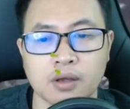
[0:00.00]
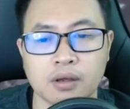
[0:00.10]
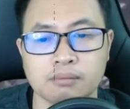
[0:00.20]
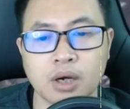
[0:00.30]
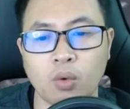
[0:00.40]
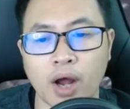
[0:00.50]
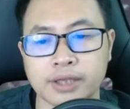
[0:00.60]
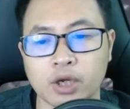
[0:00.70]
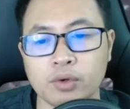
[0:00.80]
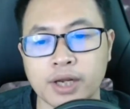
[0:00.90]
Bức họa
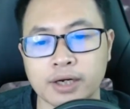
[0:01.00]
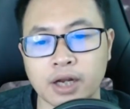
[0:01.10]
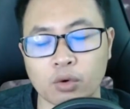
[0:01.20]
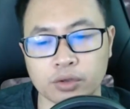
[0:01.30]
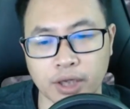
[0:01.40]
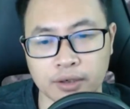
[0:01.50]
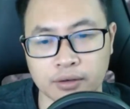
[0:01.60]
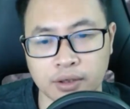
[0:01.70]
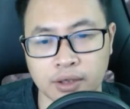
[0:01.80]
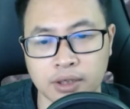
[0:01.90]
thiếu niên đầu tiên
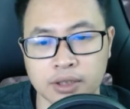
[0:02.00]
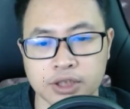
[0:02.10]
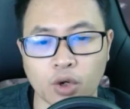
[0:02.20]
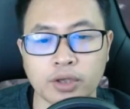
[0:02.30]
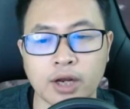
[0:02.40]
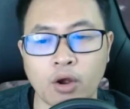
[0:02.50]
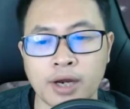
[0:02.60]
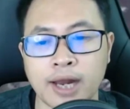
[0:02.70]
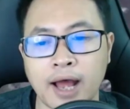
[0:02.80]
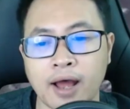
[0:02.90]
Chỉ có thể nói
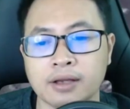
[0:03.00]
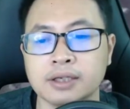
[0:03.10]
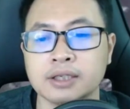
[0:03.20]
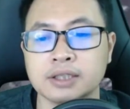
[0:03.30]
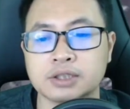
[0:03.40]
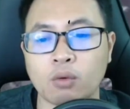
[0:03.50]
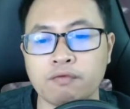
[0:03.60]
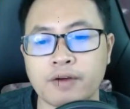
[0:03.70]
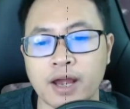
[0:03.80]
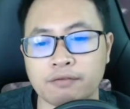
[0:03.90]
là Giống
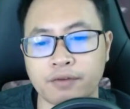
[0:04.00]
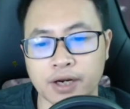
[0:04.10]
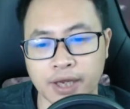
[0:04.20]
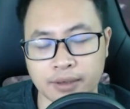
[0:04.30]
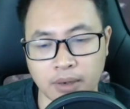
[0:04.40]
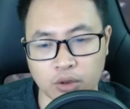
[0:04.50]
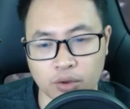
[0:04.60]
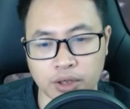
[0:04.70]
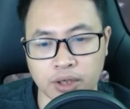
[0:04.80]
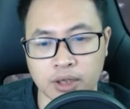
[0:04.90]
về phần hình mà
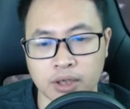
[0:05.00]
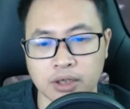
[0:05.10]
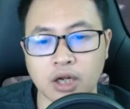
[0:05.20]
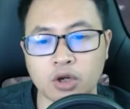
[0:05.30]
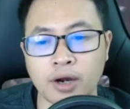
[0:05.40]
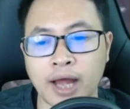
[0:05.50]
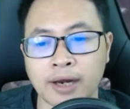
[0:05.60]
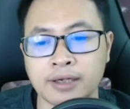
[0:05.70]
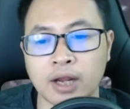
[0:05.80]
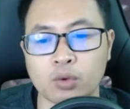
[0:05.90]
thôi Đừng nói là
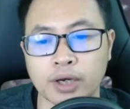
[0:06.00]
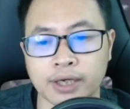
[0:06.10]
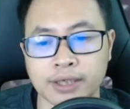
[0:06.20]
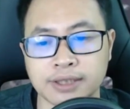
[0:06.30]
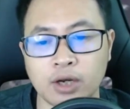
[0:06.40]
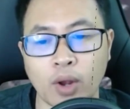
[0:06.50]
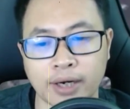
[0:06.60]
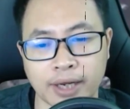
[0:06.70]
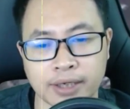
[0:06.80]
hắn là luyện khí sĩ loại này